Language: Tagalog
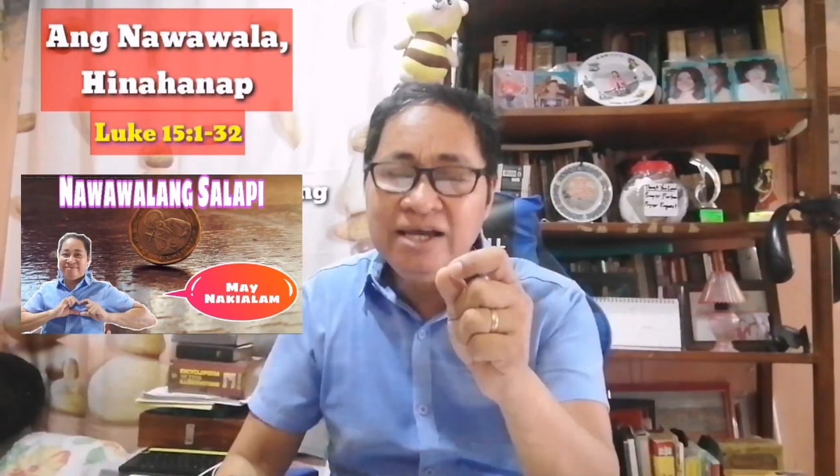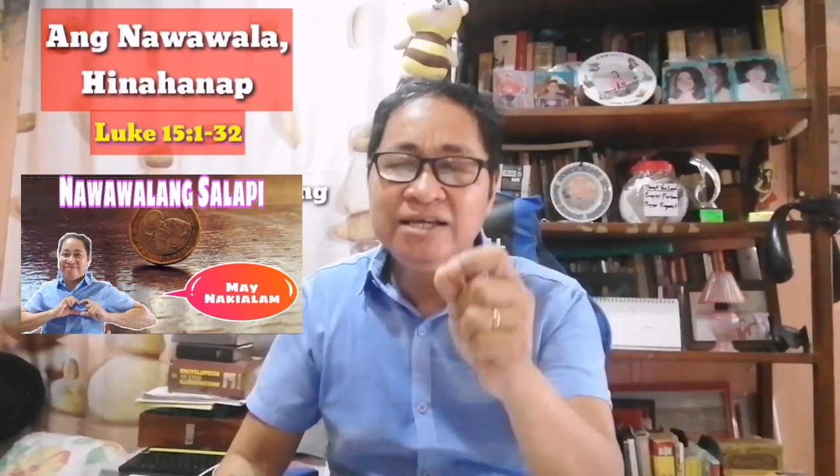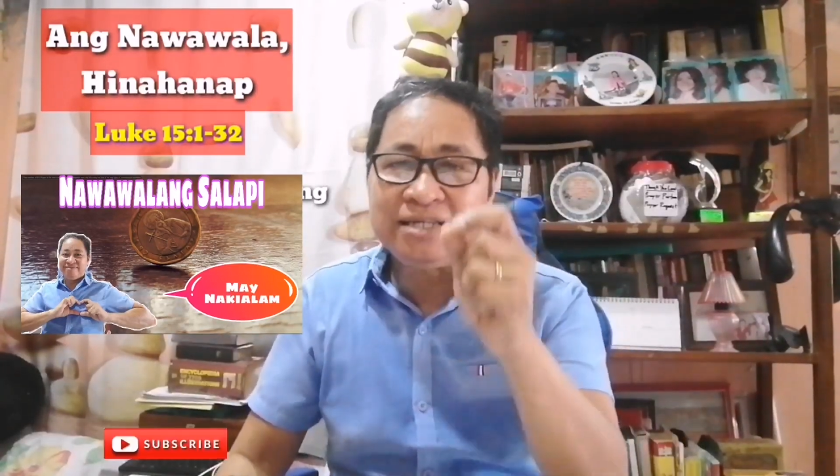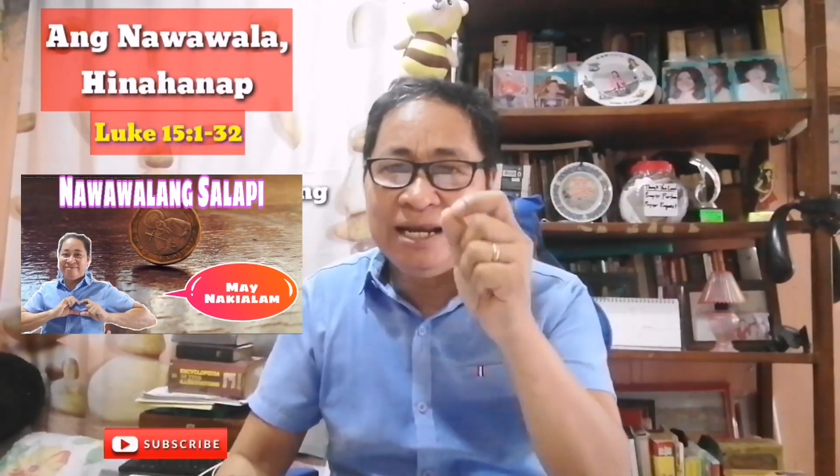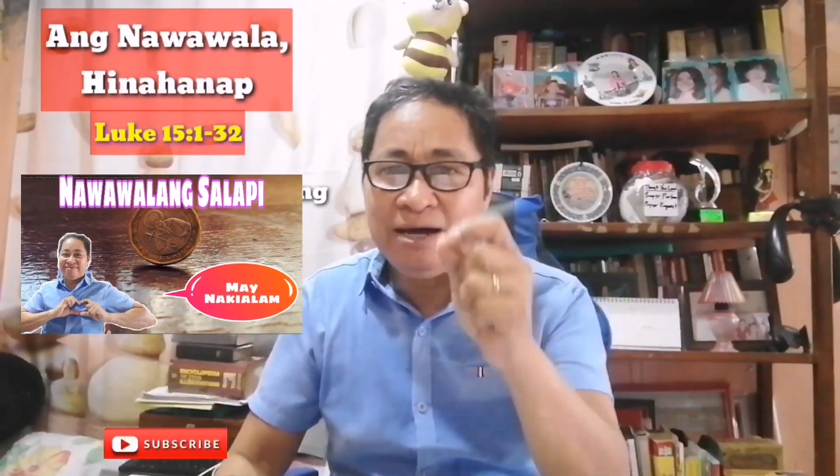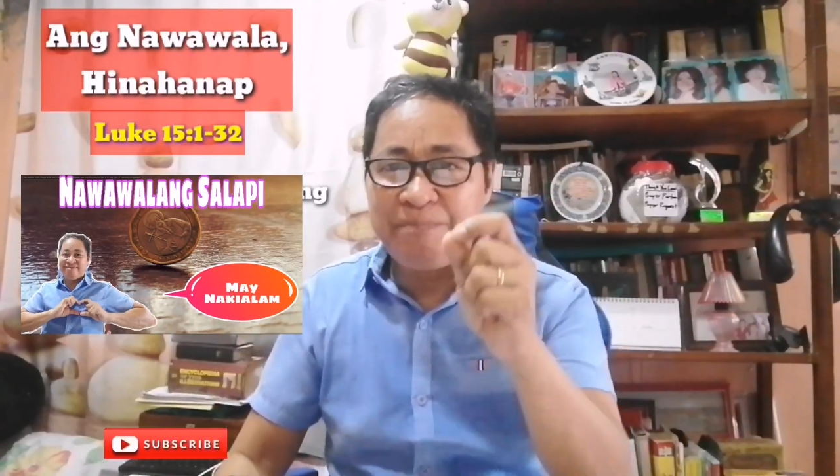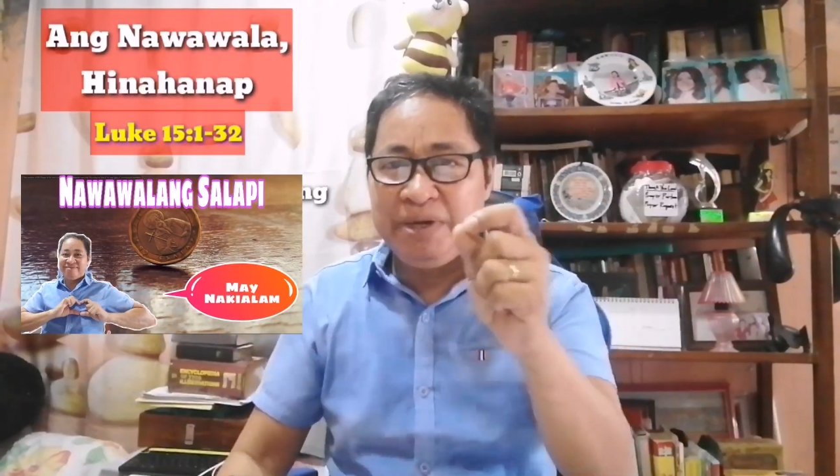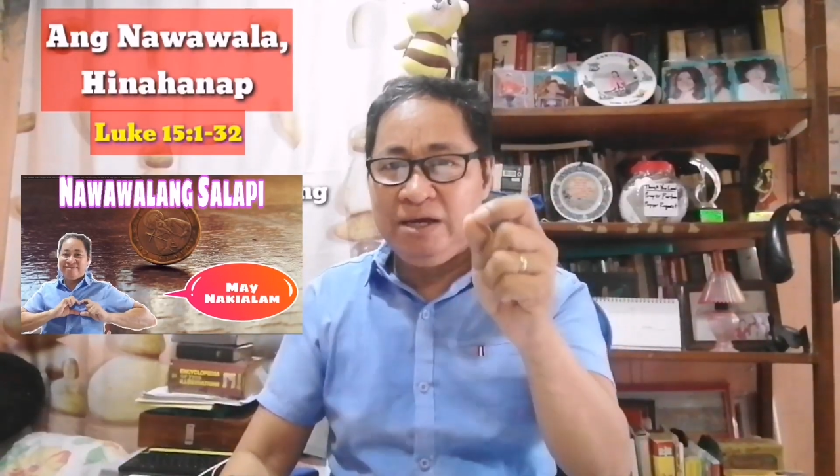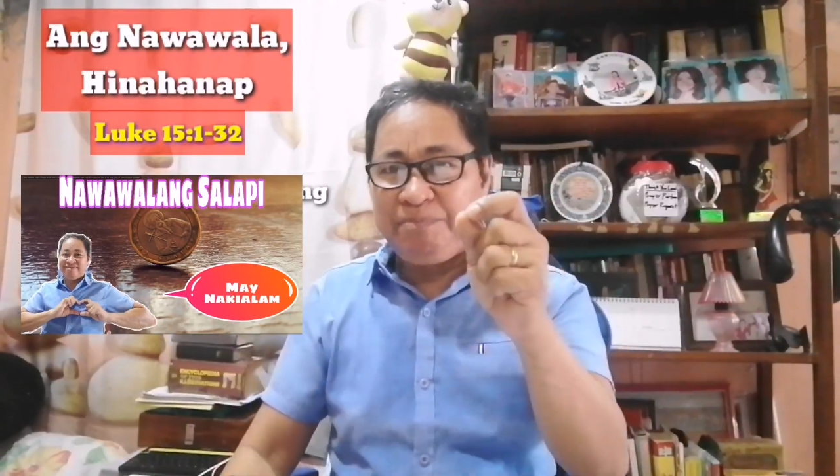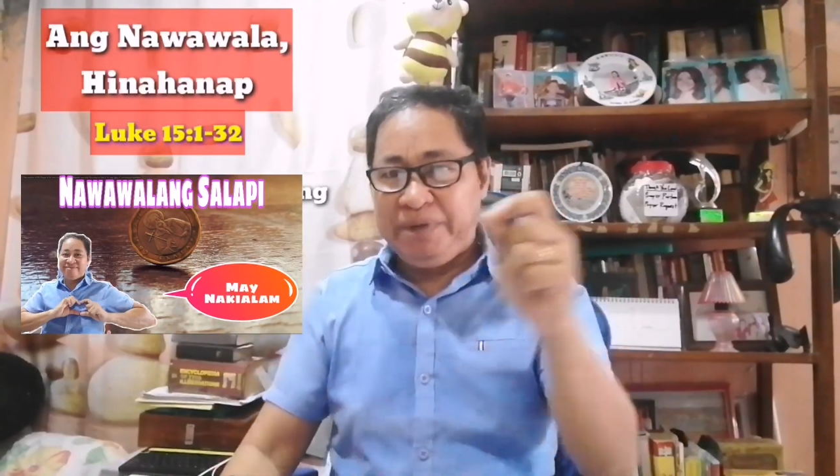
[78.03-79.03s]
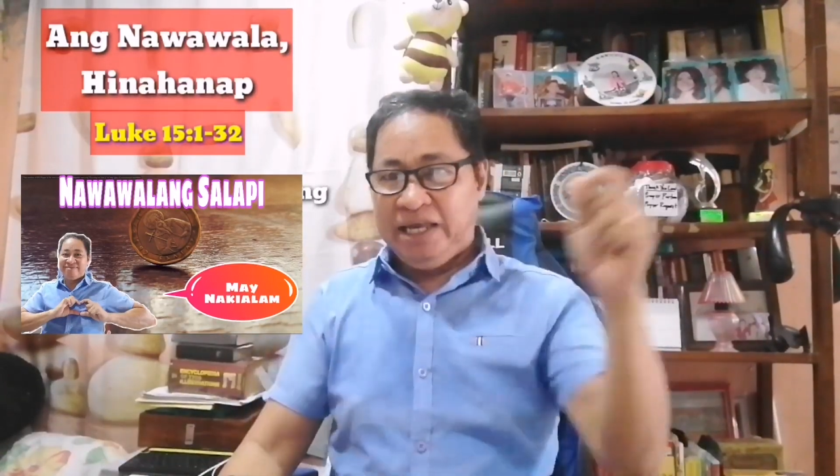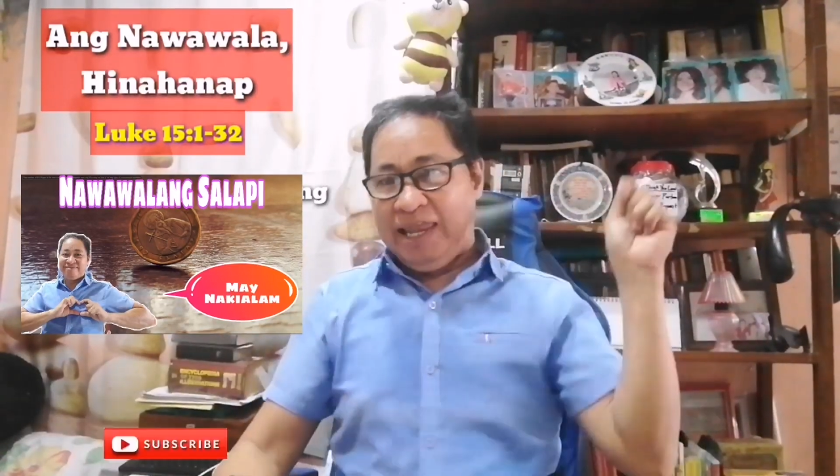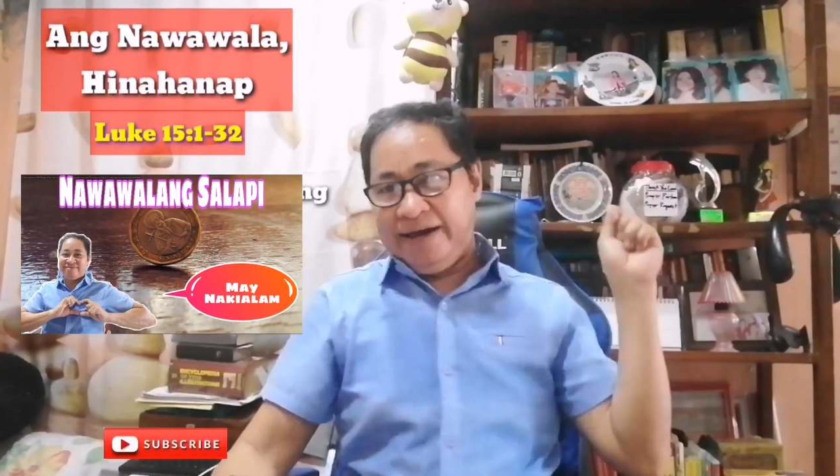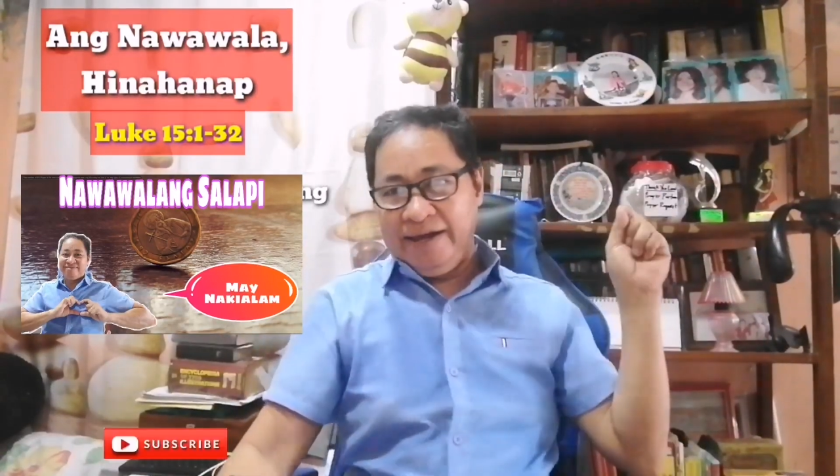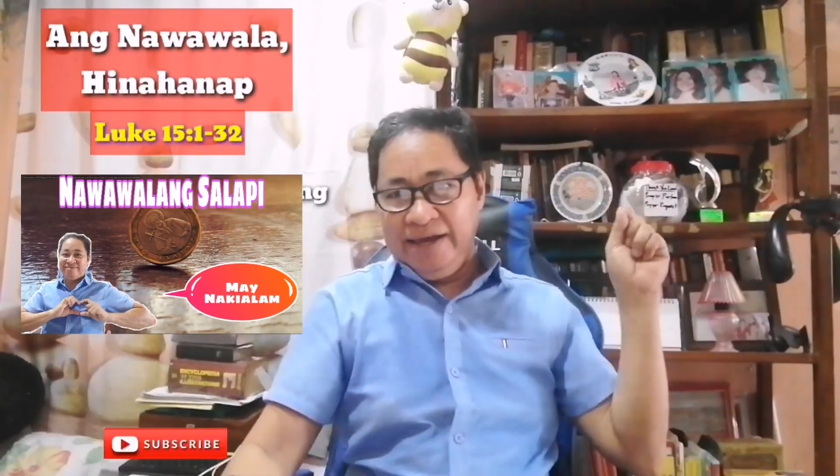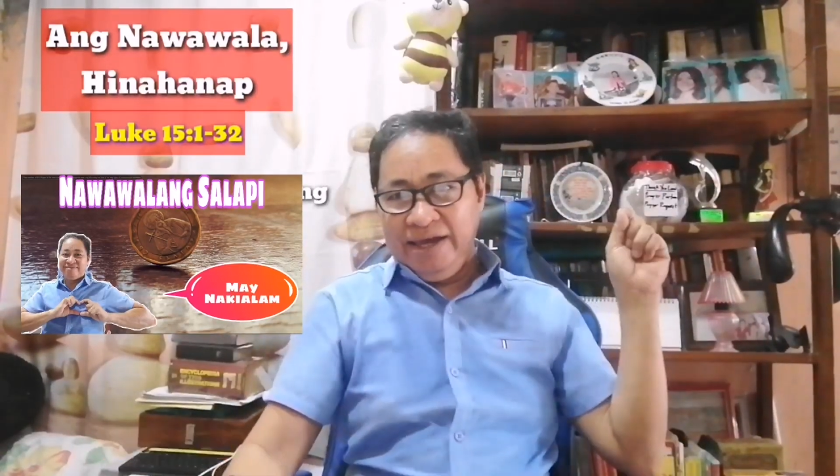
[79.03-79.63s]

sa laping pilak.